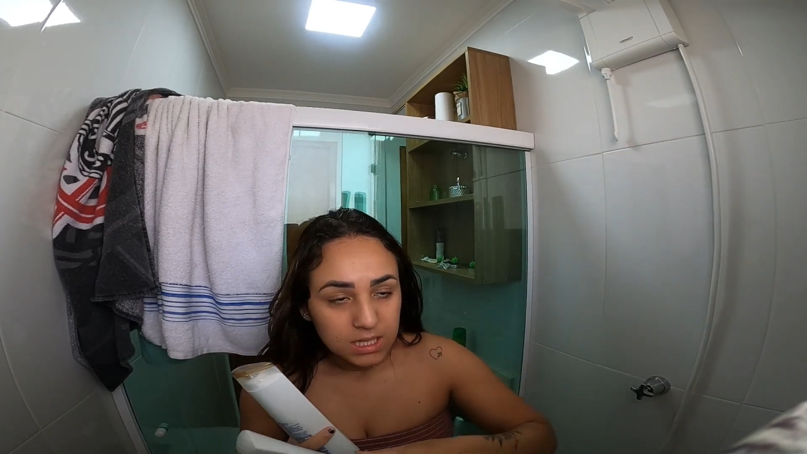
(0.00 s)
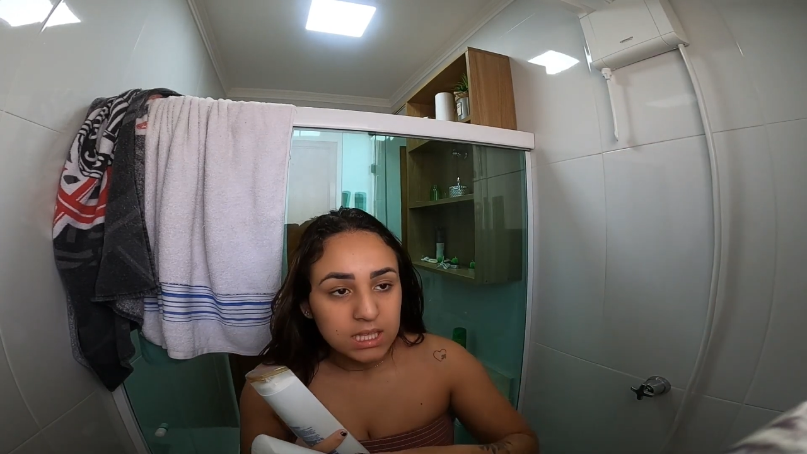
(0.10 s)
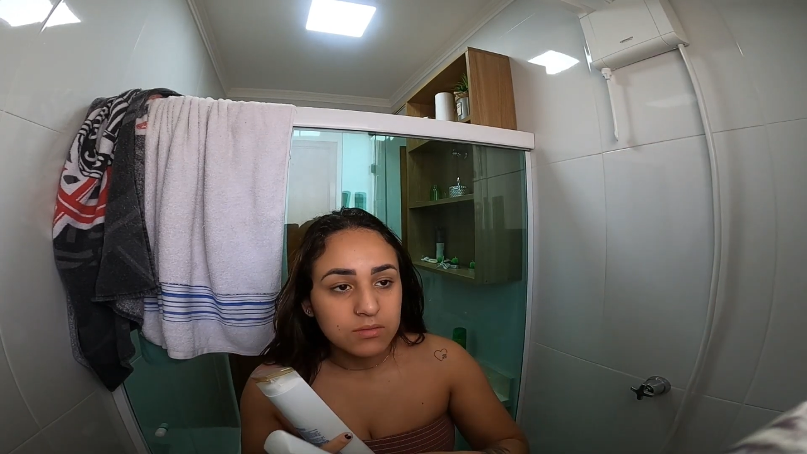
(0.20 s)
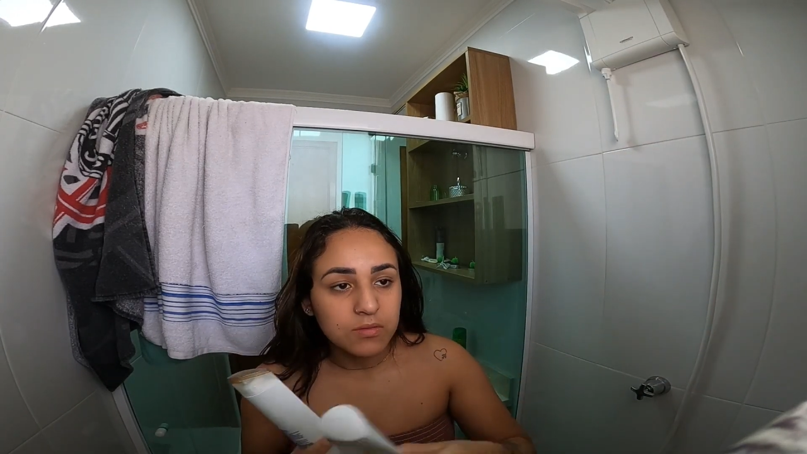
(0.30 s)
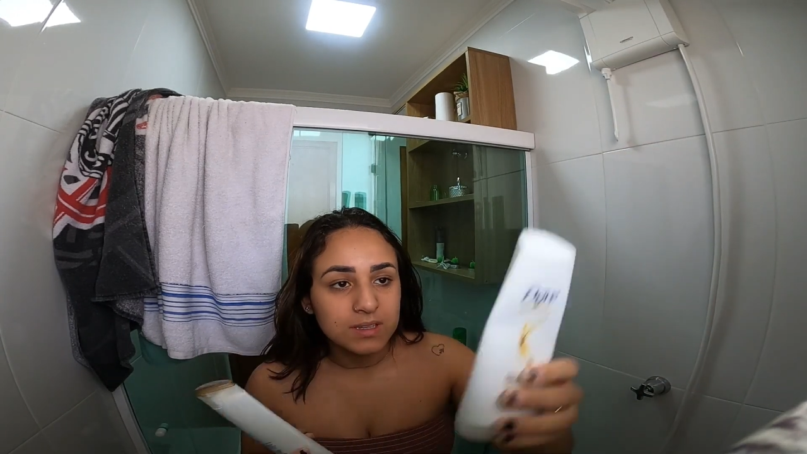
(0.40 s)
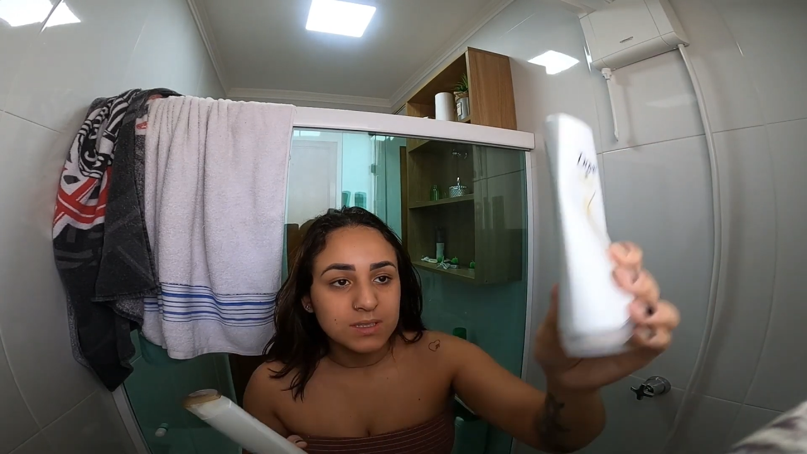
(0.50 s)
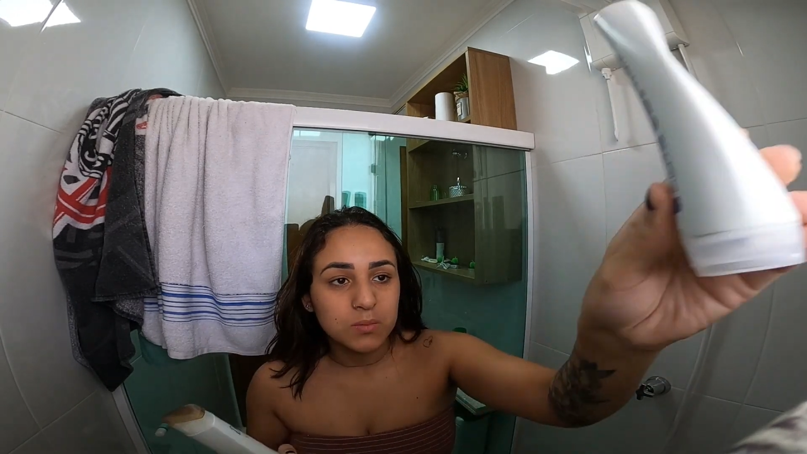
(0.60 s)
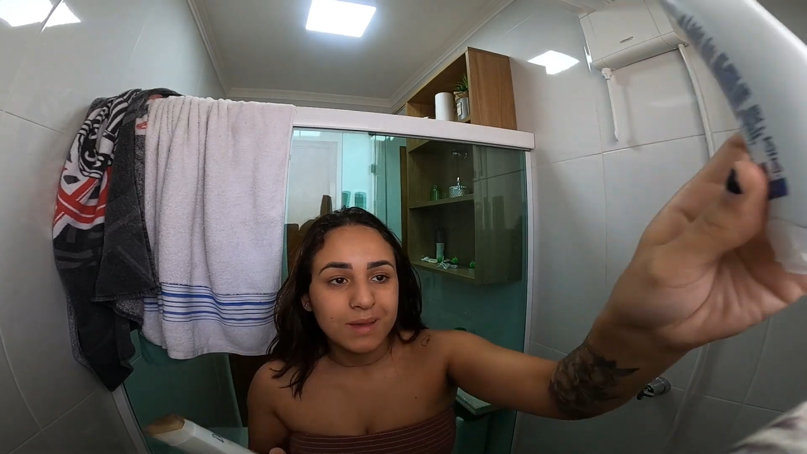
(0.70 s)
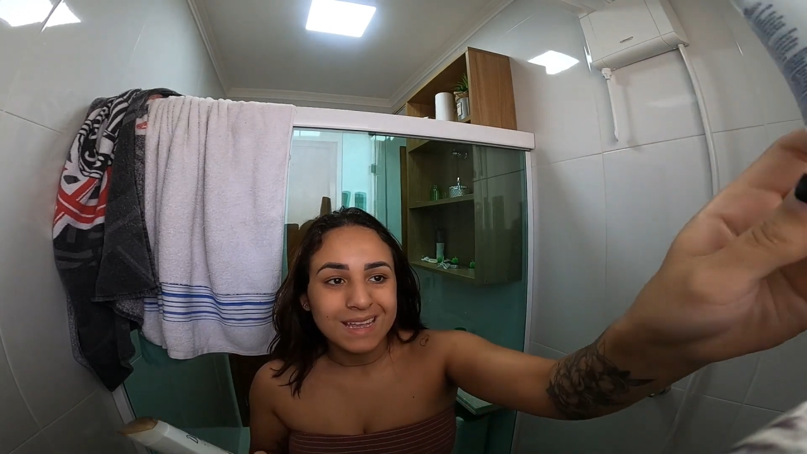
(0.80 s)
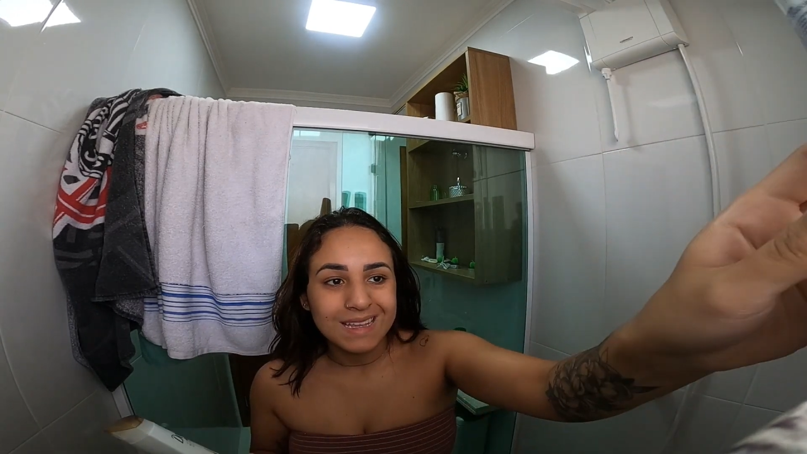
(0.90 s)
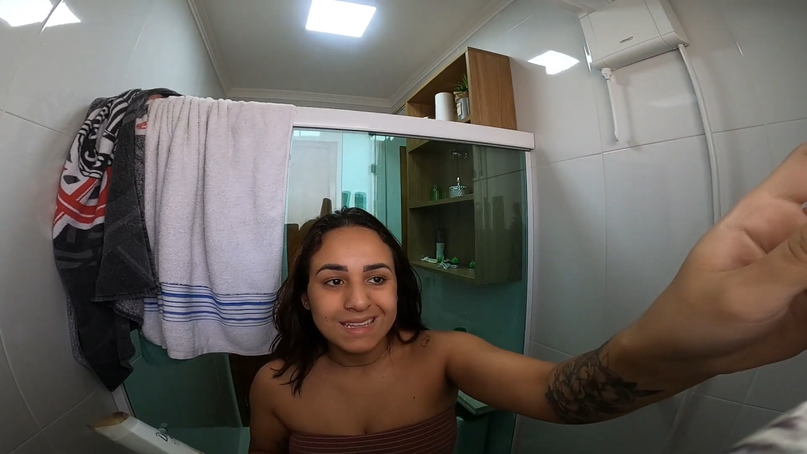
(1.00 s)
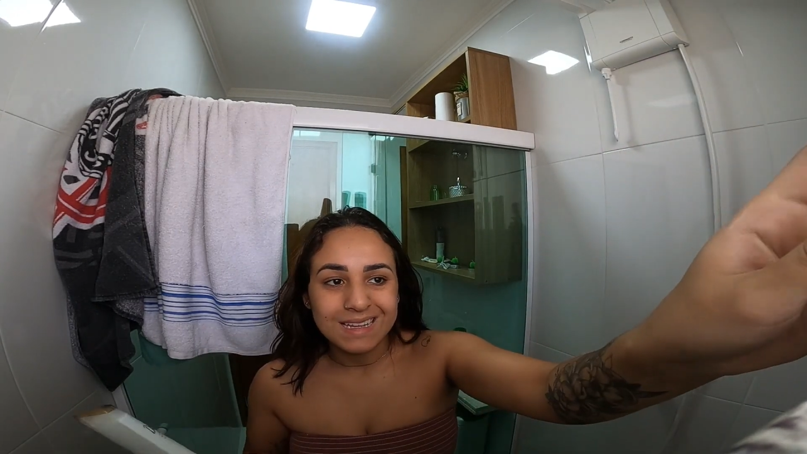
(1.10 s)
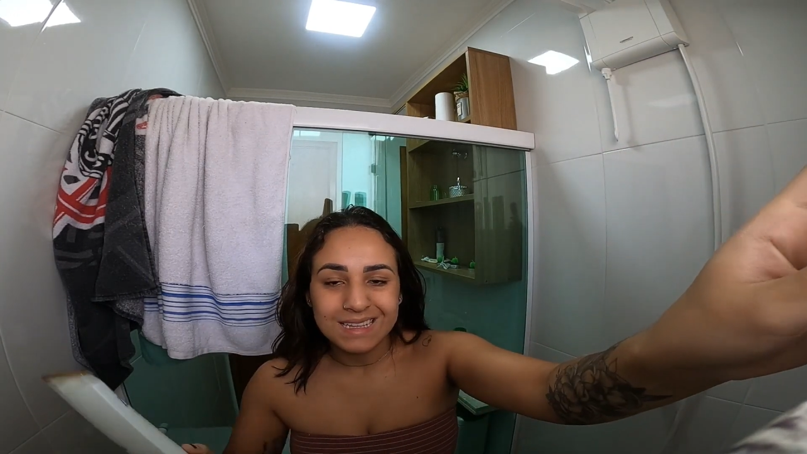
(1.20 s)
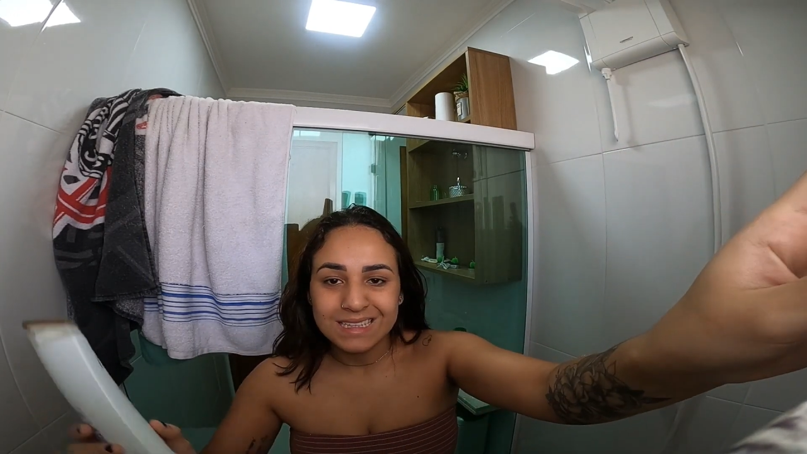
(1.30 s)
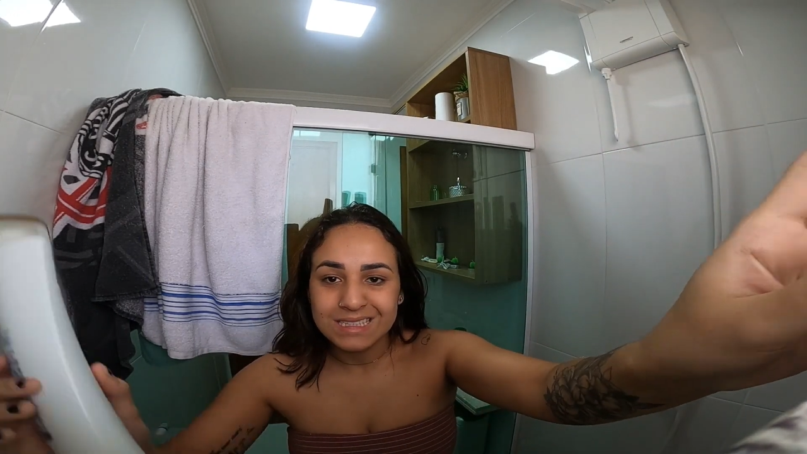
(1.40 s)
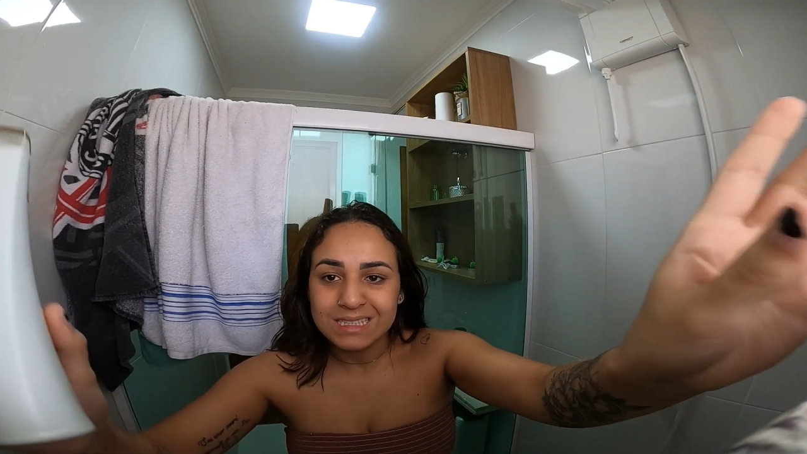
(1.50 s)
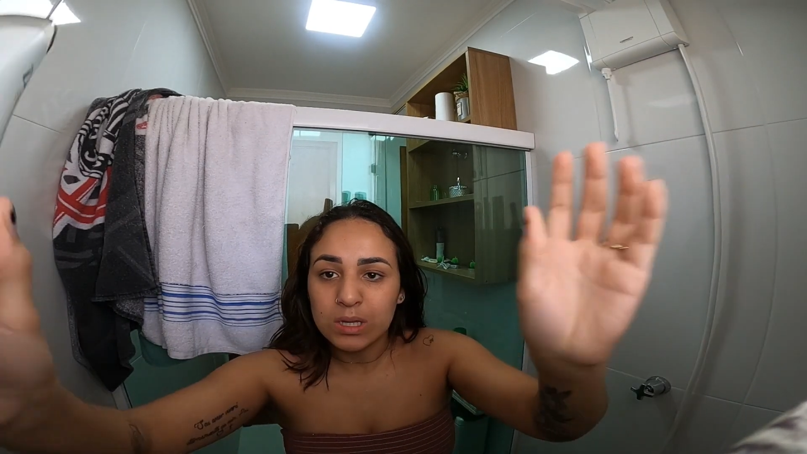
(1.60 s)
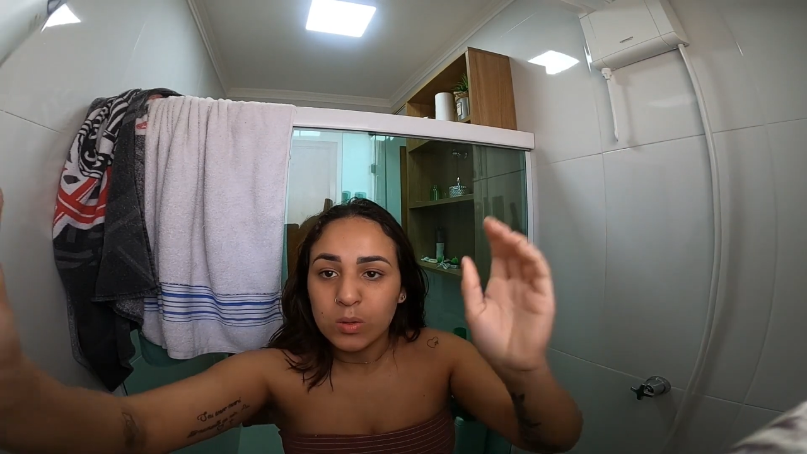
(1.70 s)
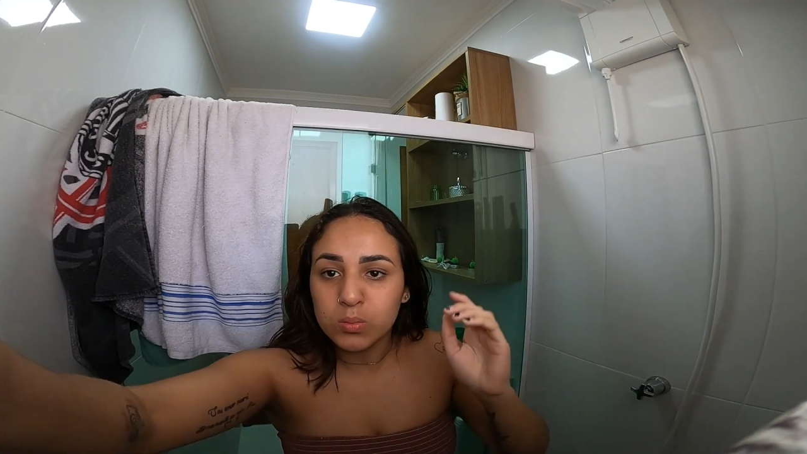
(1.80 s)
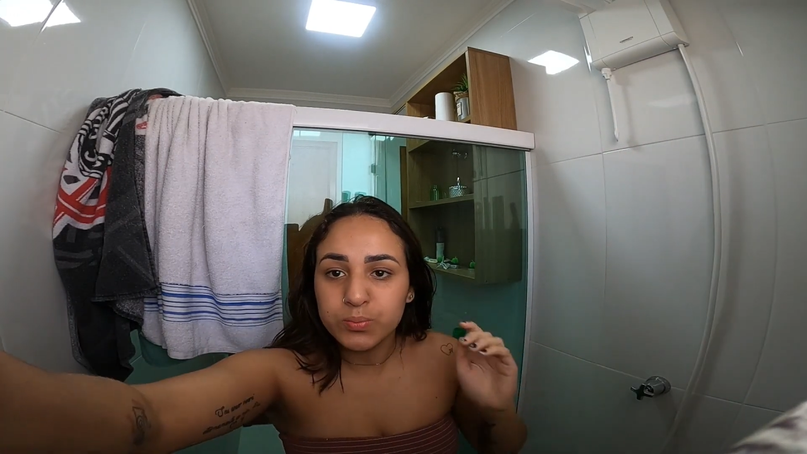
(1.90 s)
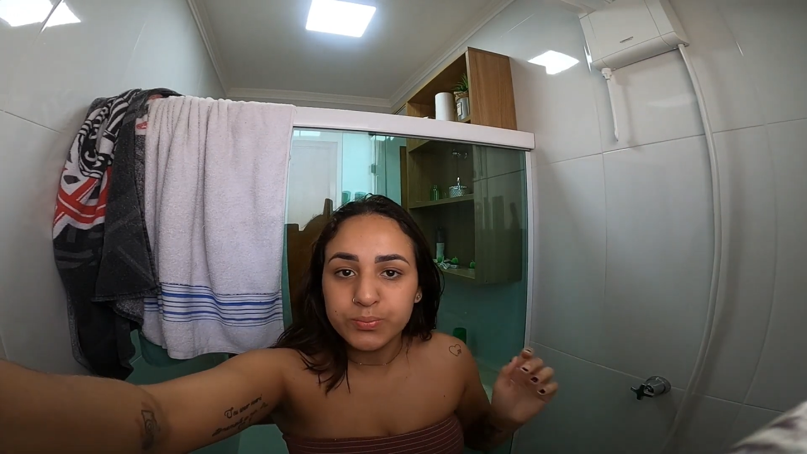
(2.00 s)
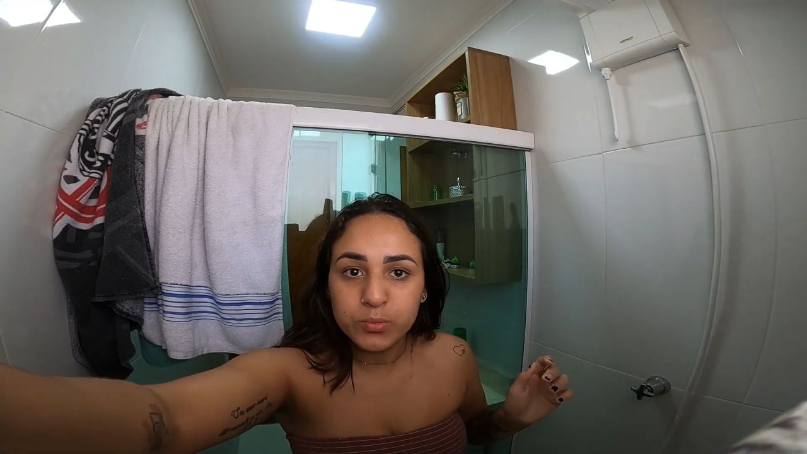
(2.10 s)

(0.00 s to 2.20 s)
E eu vou fazer uma hidratação